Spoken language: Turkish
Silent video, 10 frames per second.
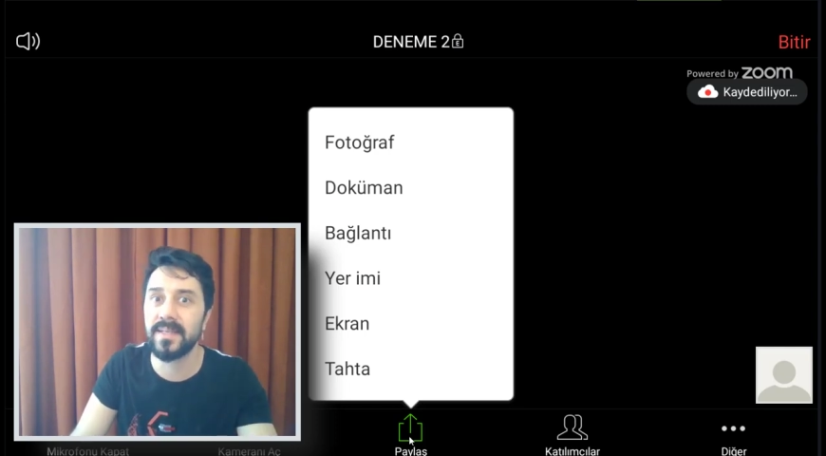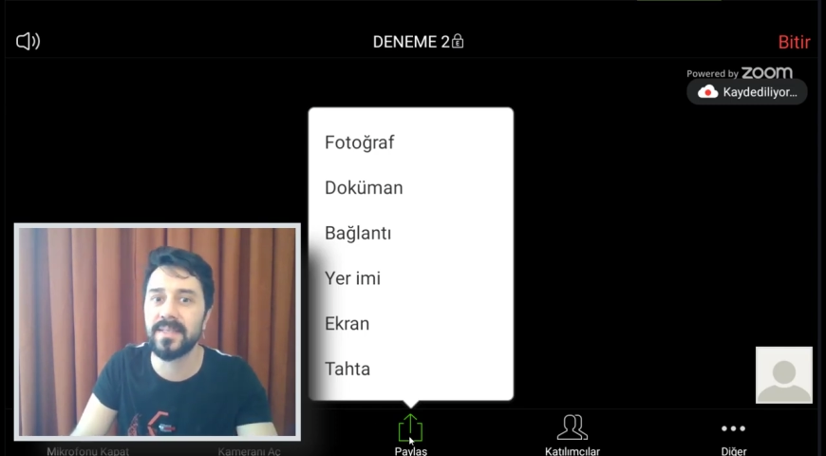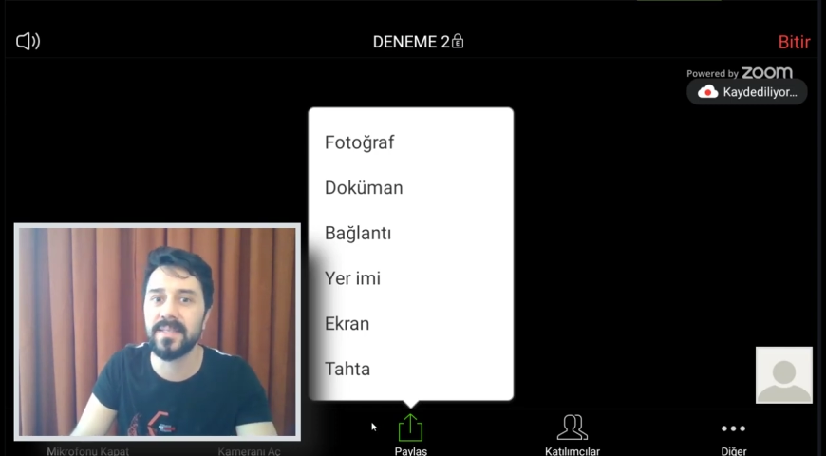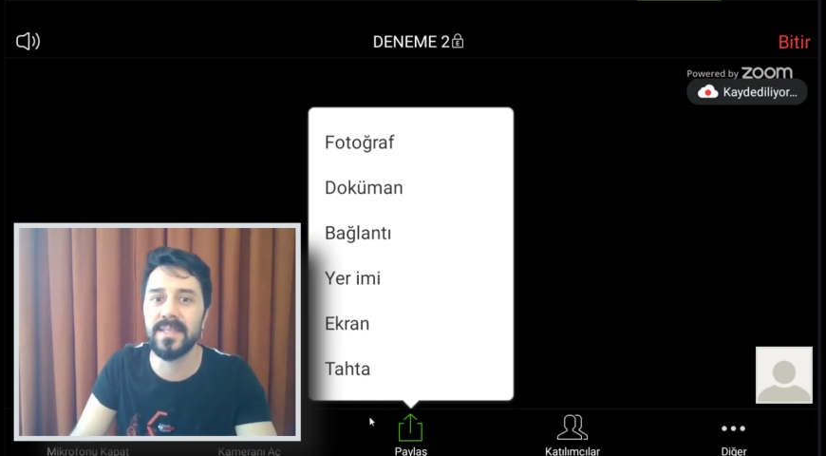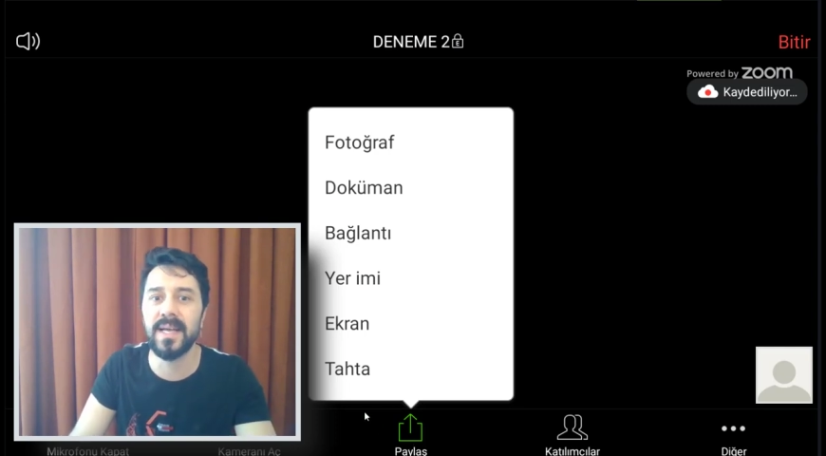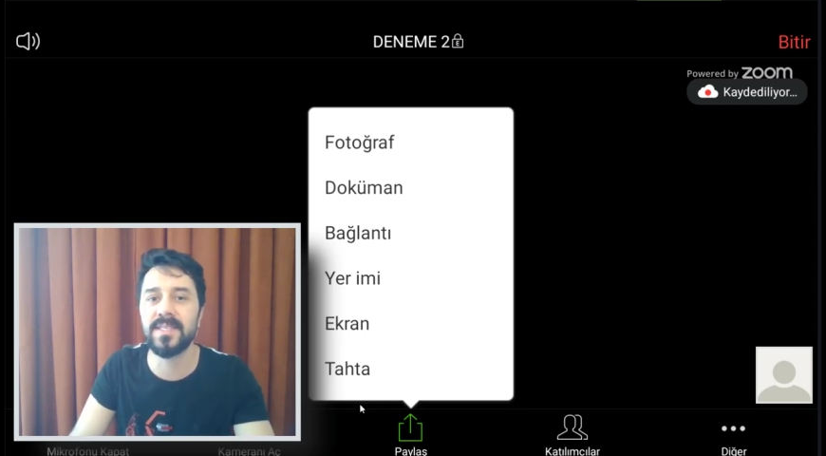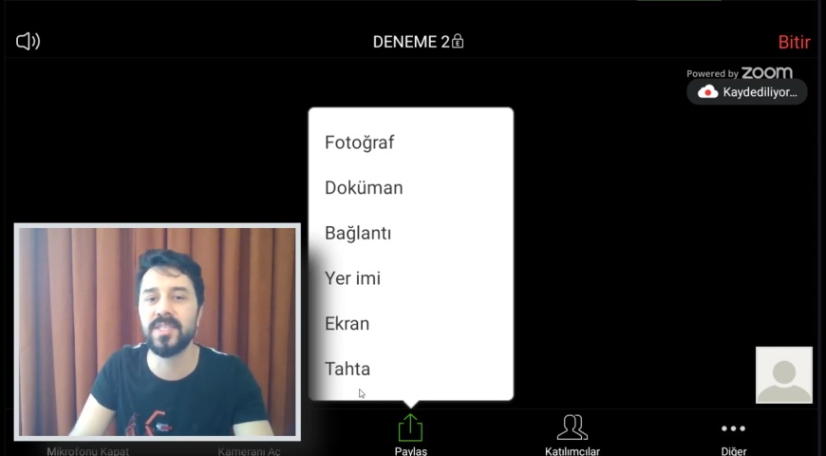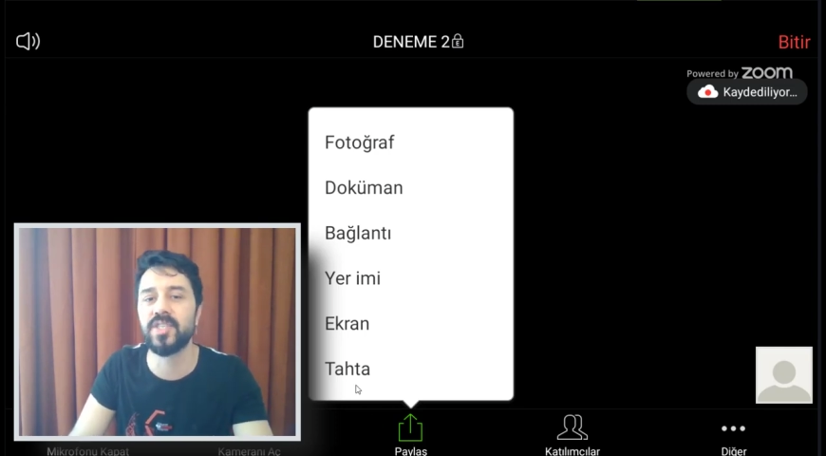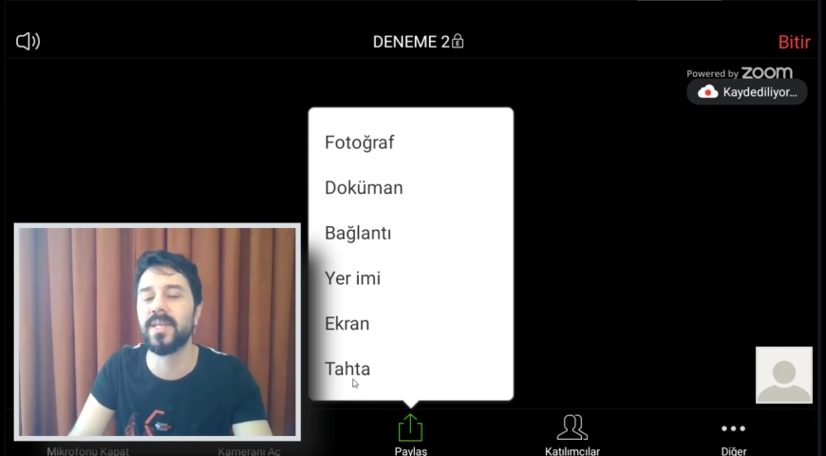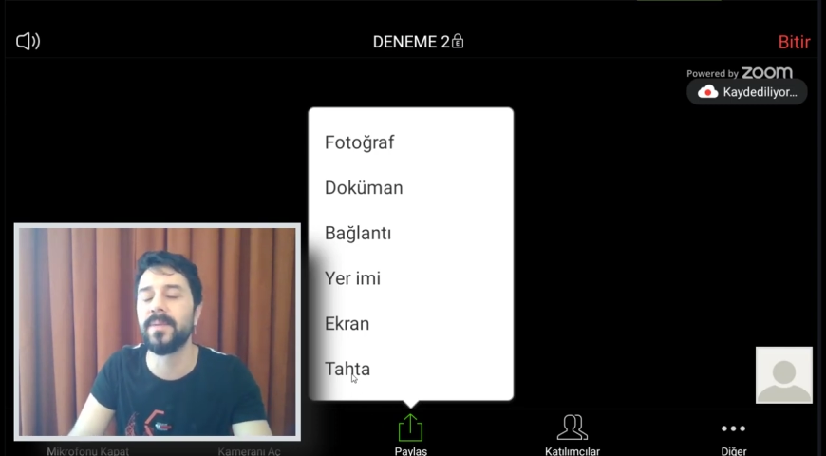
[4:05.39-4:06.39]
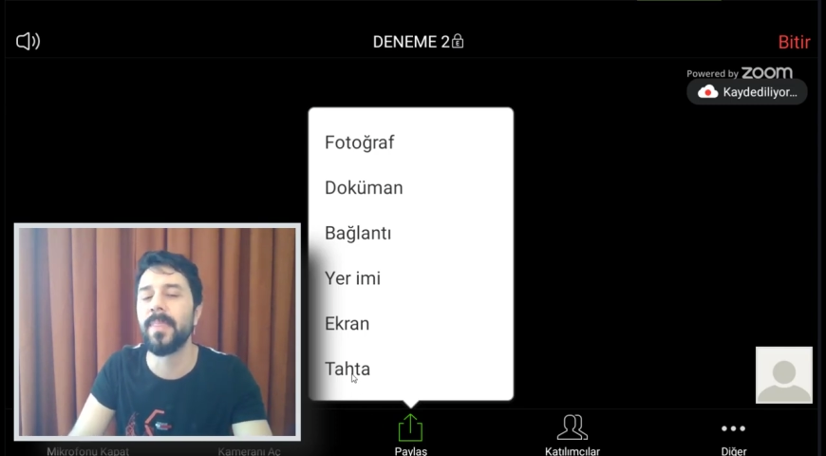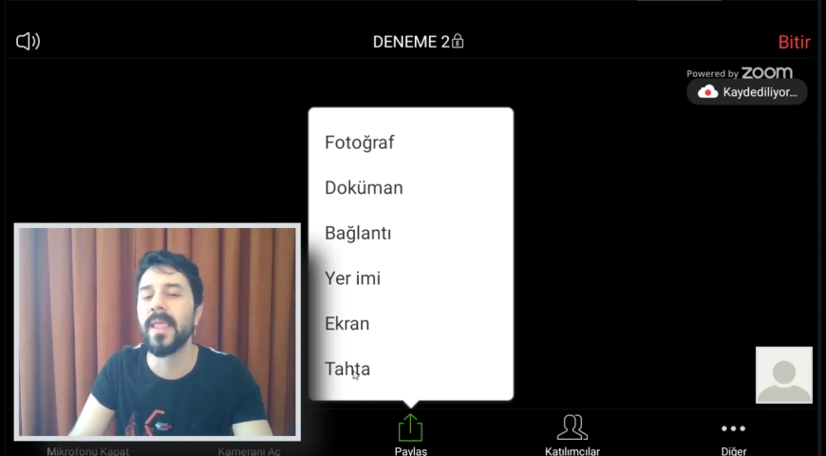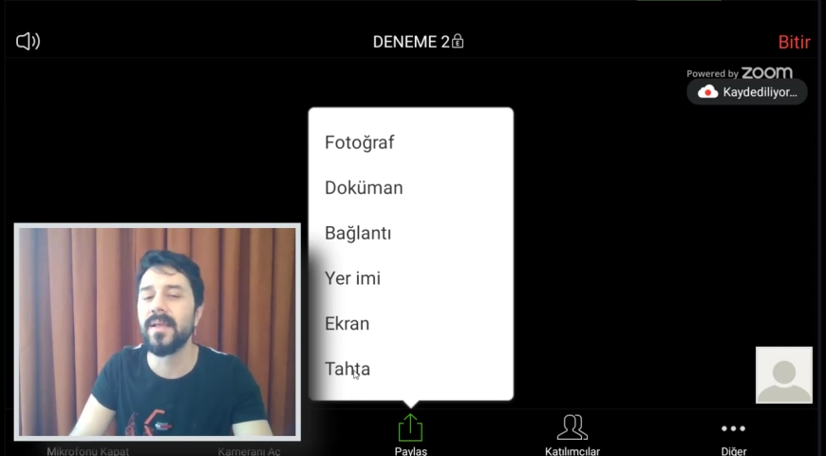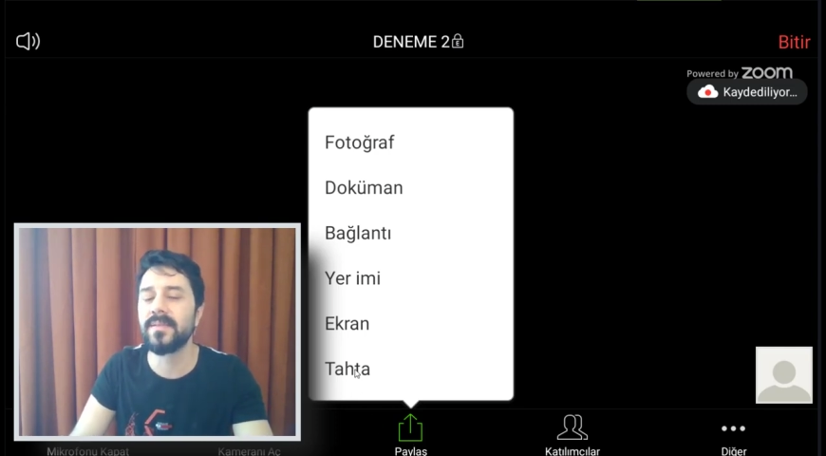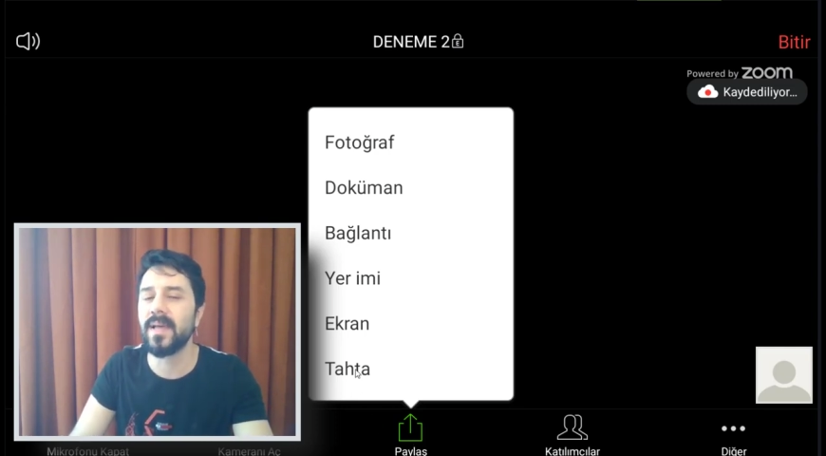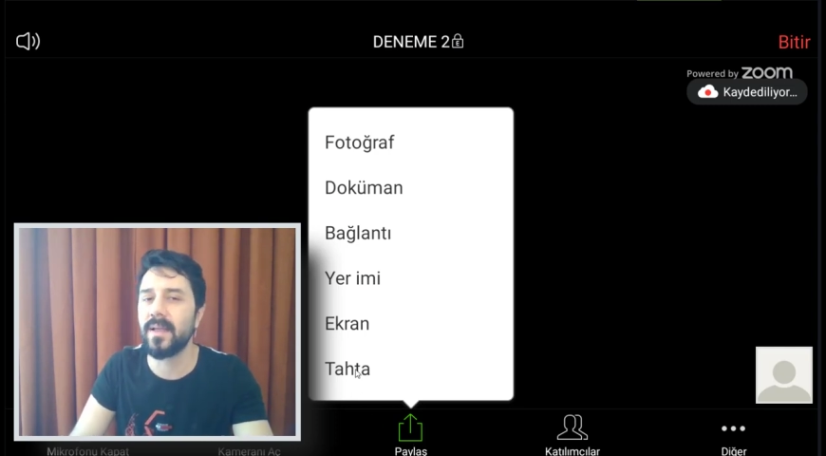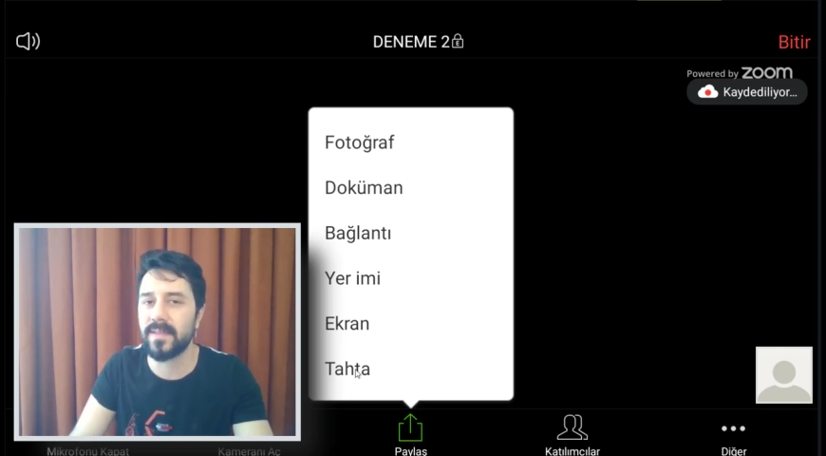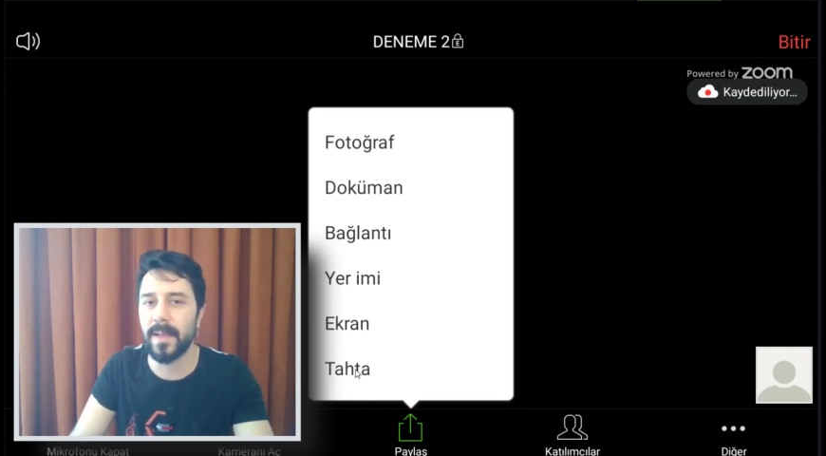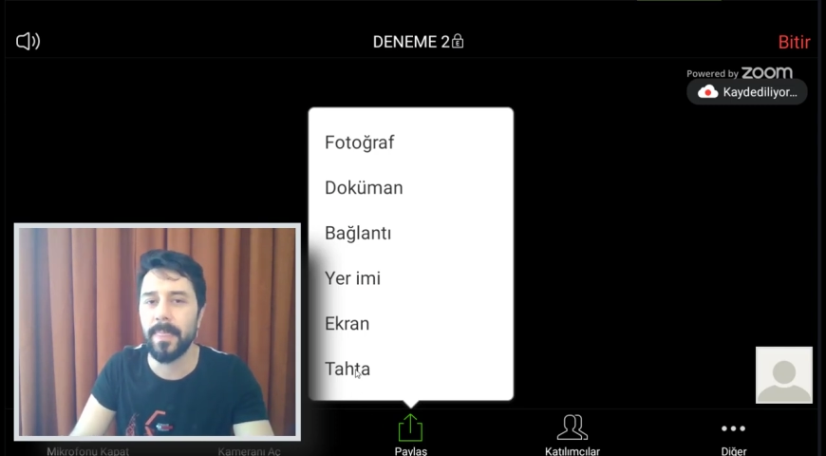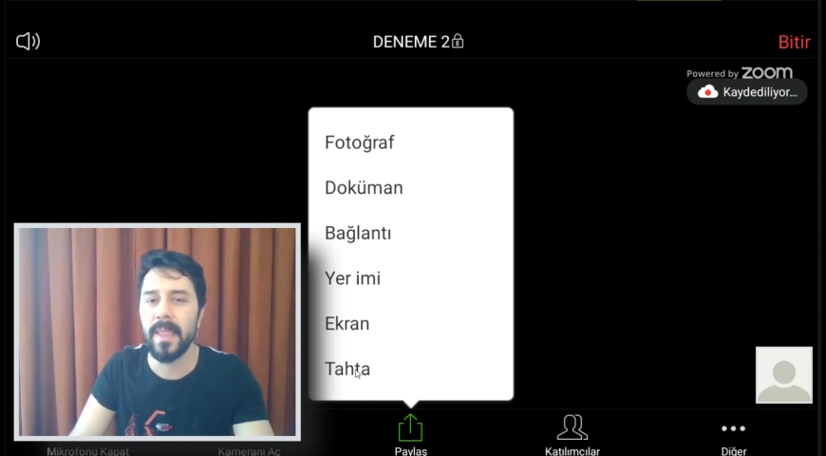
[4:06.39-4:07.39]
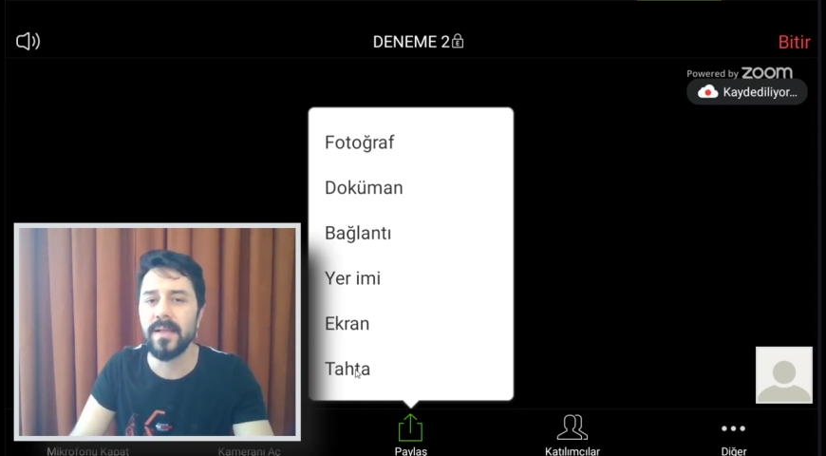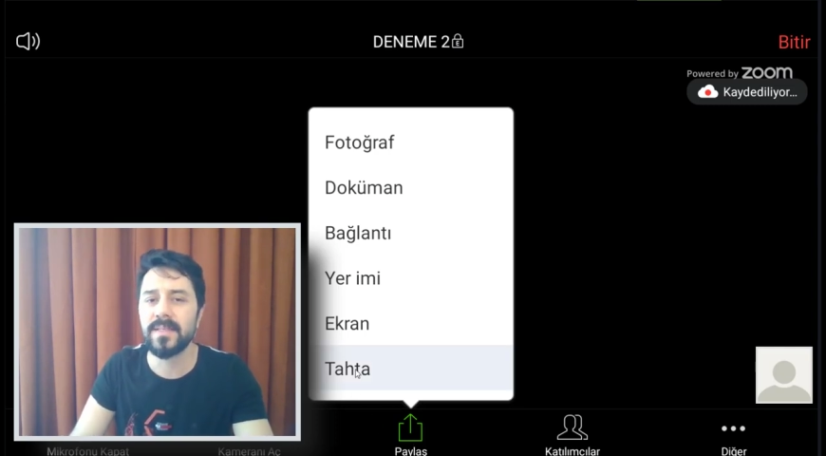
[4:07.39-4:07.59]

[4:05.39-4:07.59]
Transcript: nasıl ders işlerim? Tahta.